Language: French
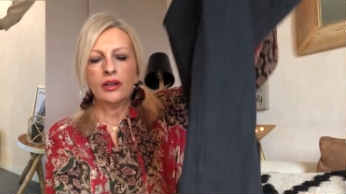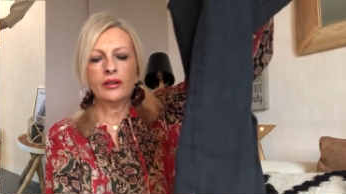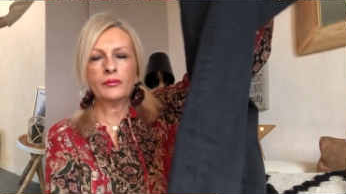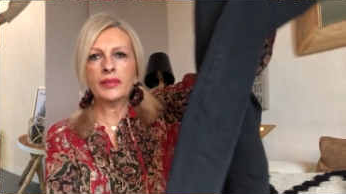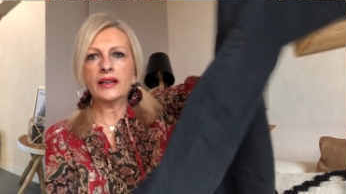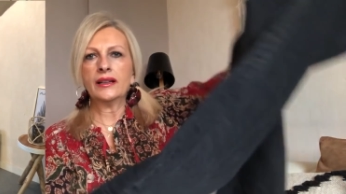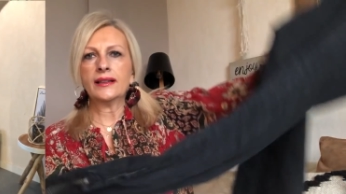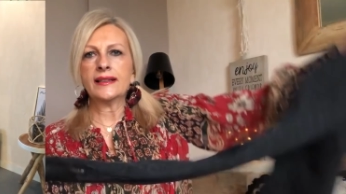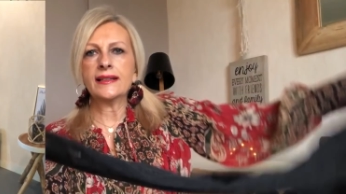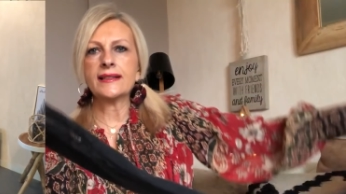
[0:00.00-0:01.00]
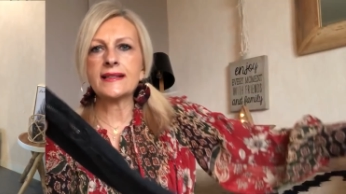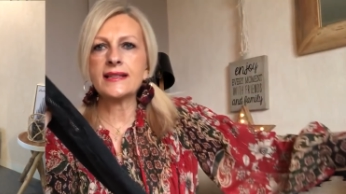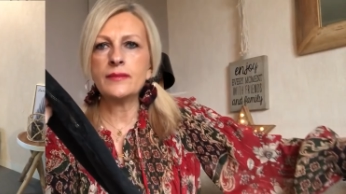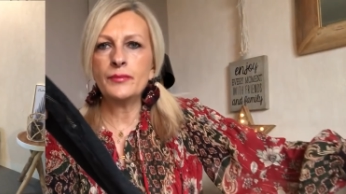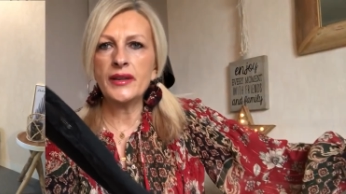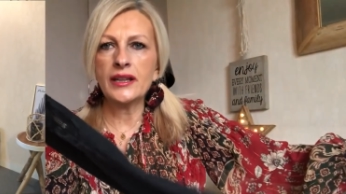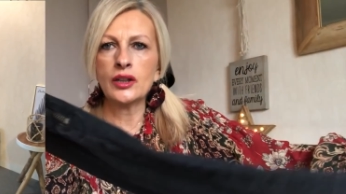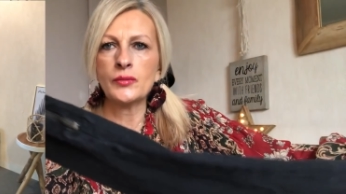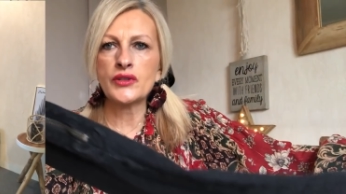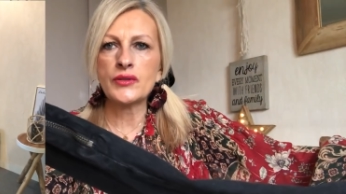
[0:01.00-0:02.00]
en bas, il est zippé
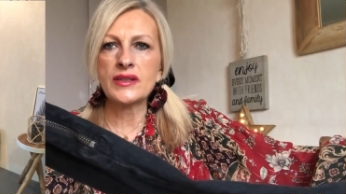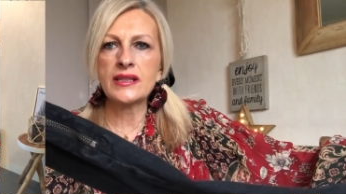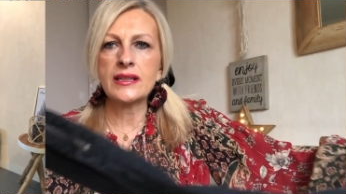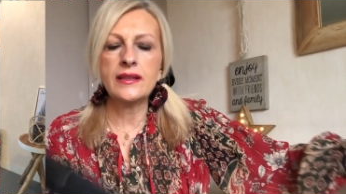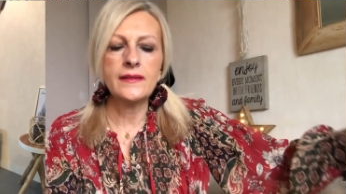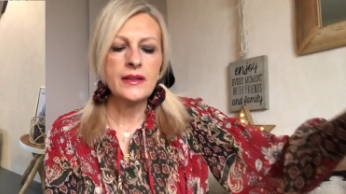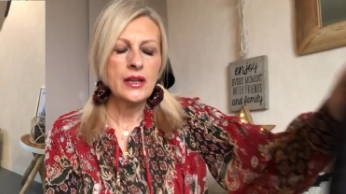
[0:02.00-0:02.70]
comme ceci.